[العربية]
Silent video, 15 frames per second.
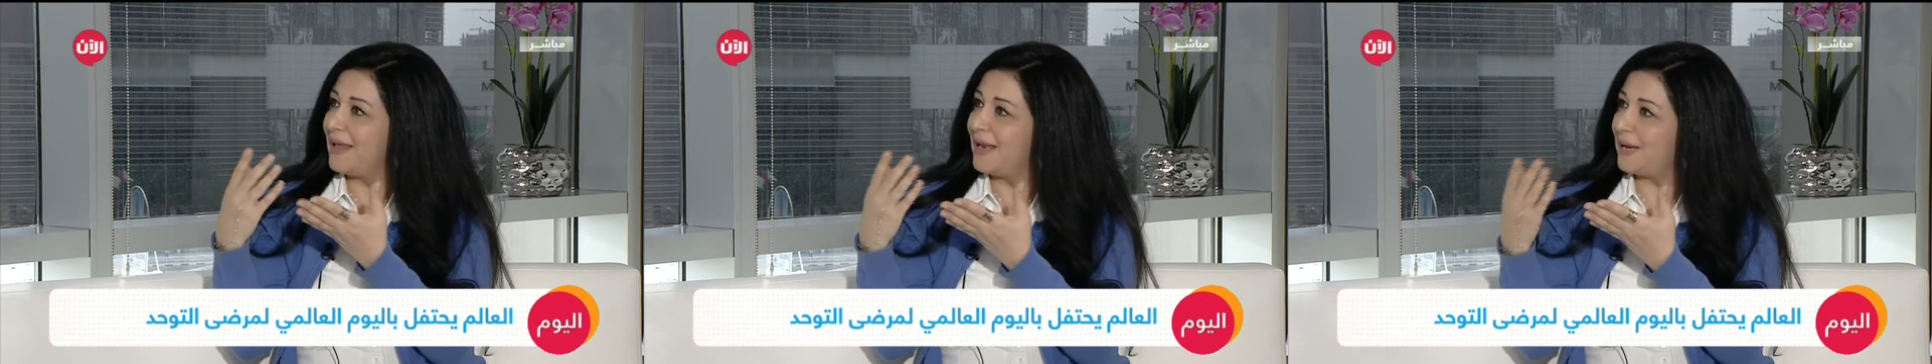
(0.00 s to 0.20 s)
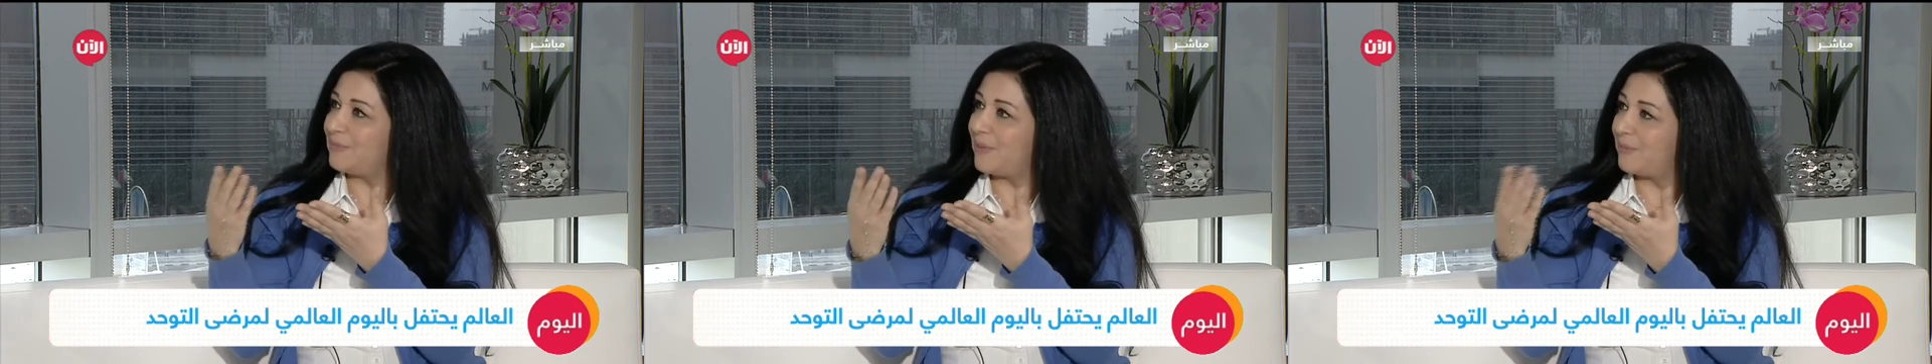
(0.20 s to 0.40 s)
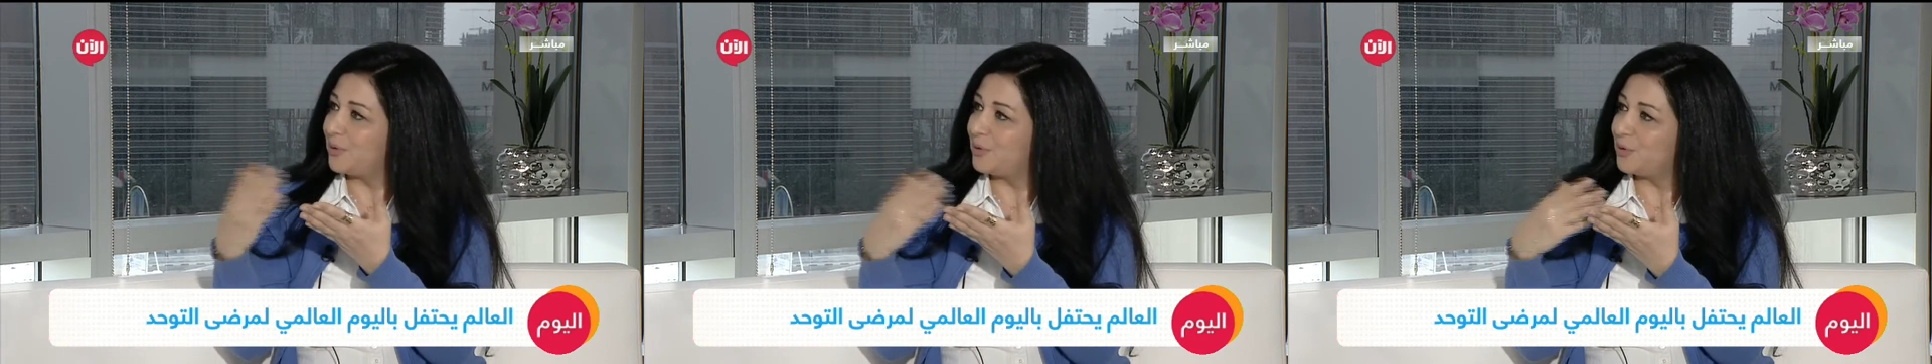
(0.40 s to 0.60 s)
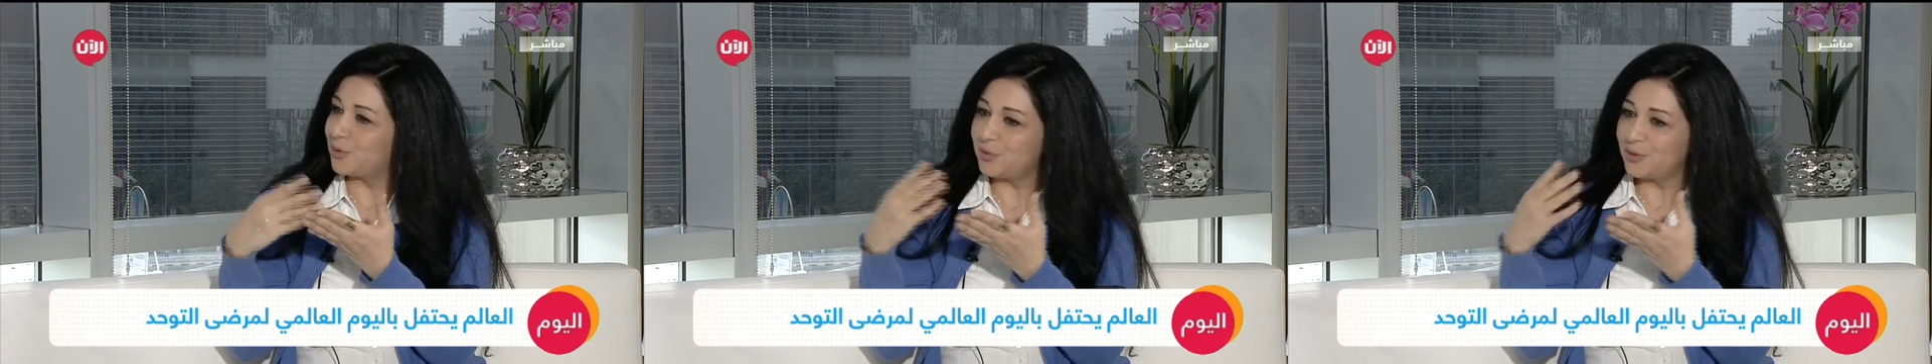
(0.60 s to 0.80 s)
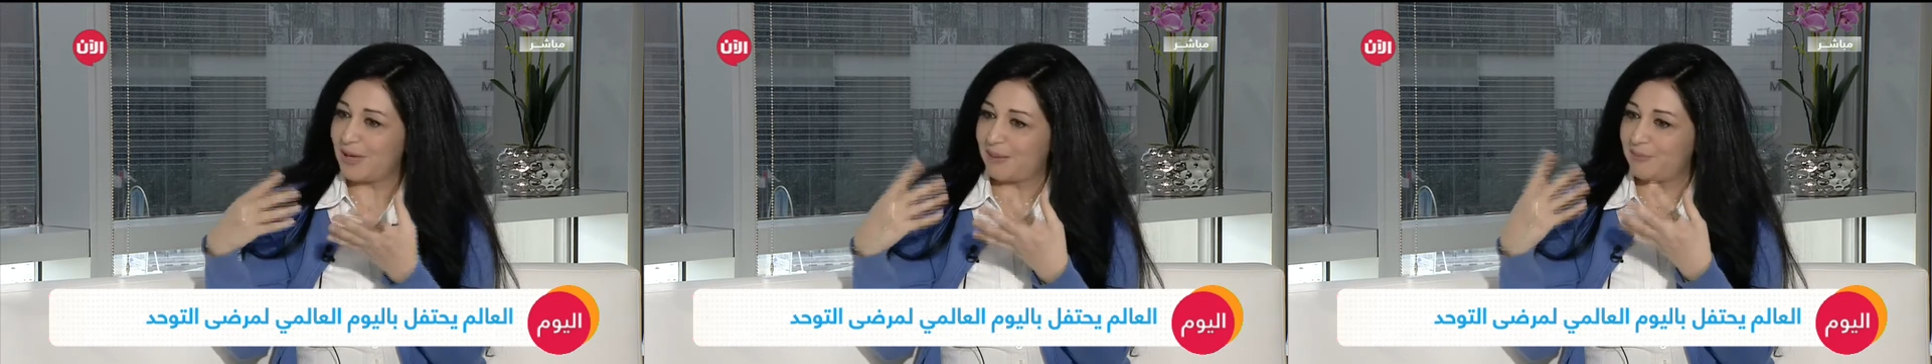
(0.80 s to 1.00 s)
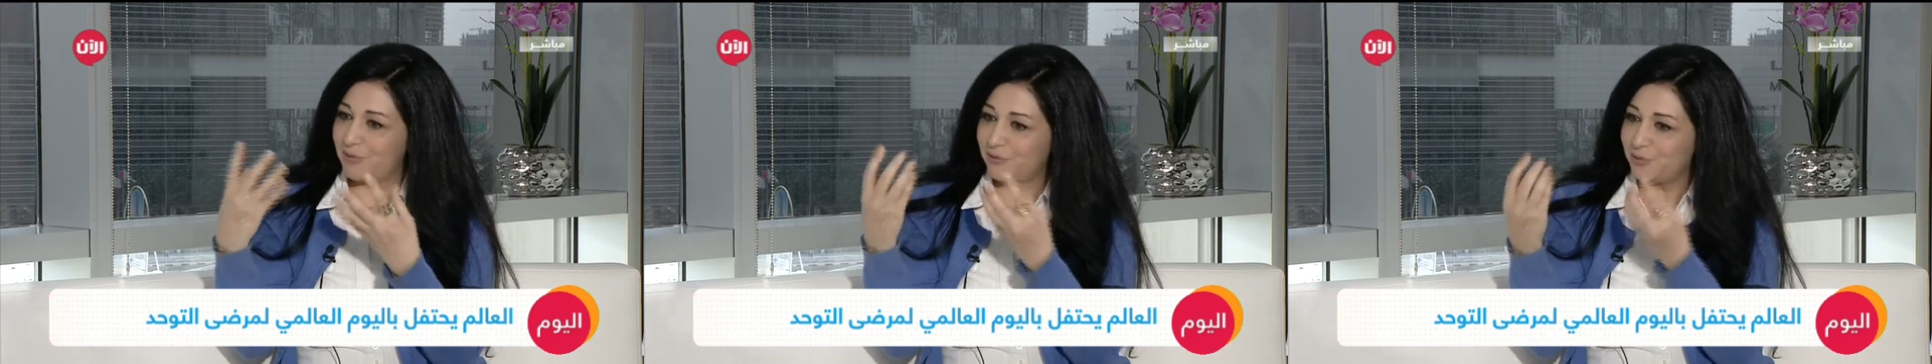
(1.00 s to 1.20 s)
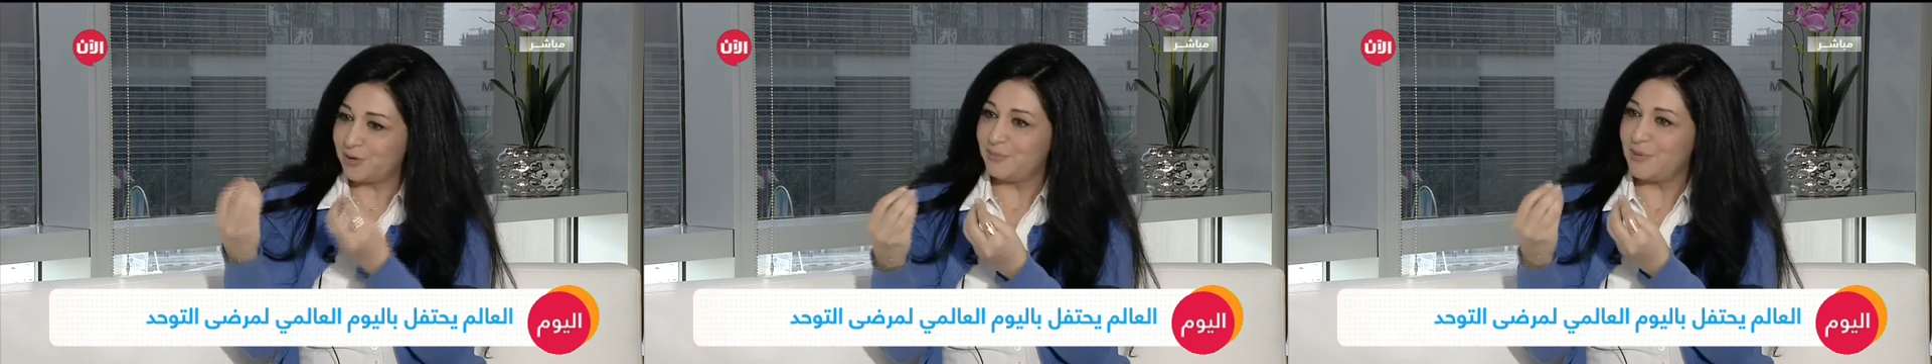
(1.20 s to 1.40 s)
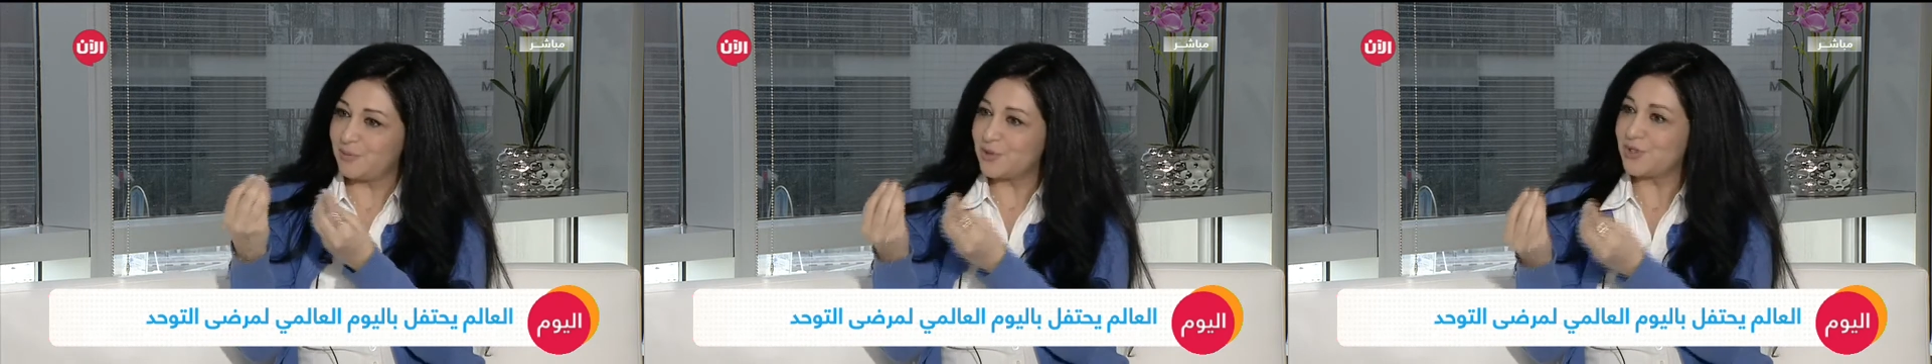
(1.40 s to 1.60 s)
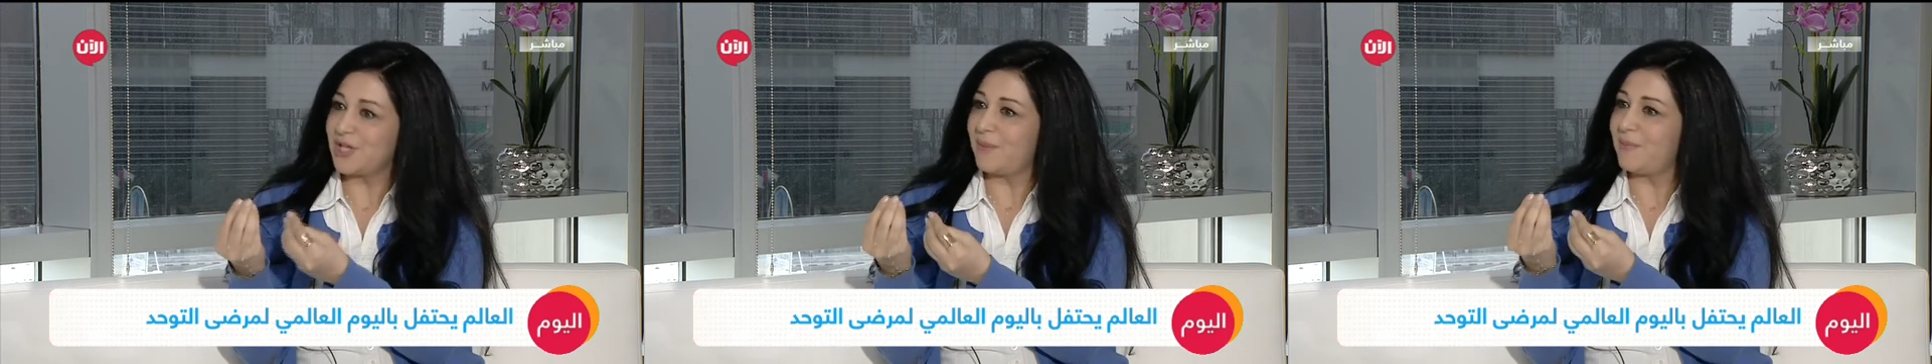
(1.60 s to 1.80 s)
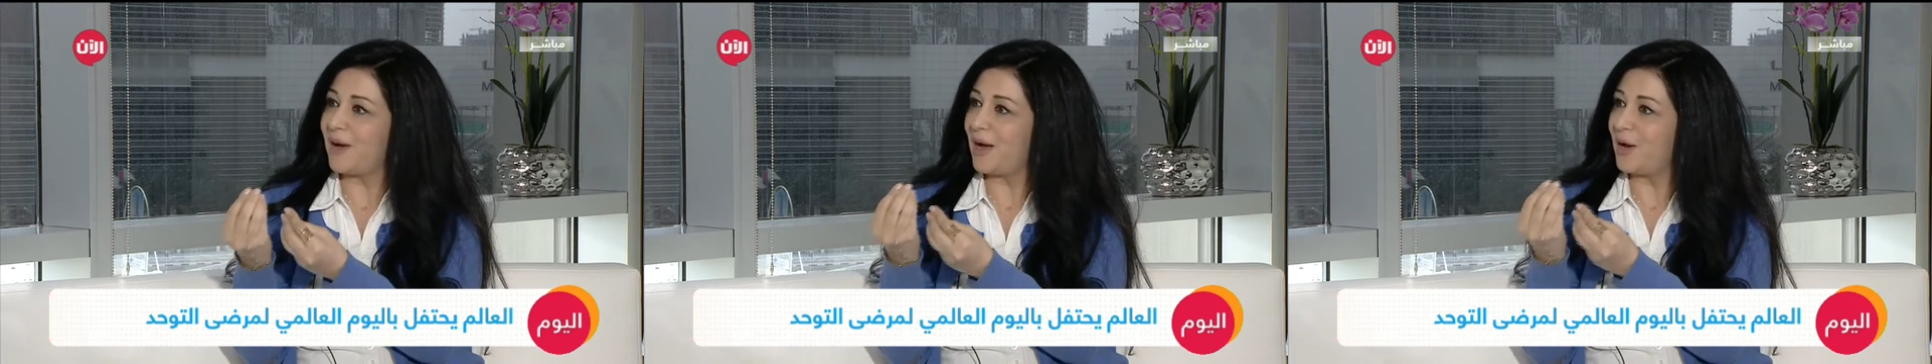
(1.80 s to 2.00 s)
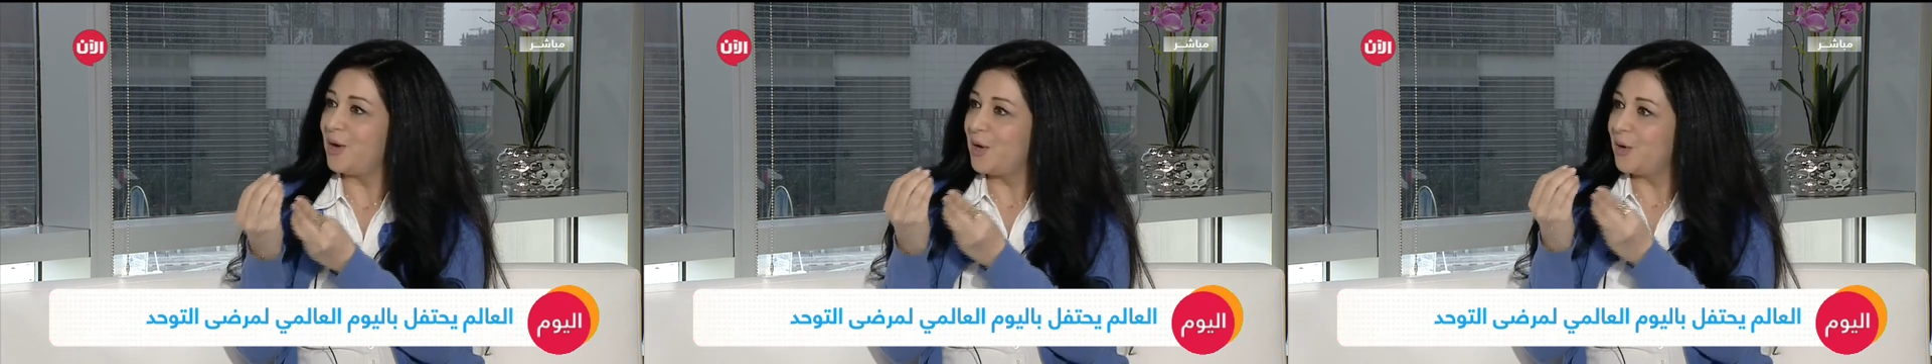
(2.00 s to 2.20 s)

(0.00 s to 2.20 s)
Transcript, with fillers: لما بده يكون عم بفوت بمجتمع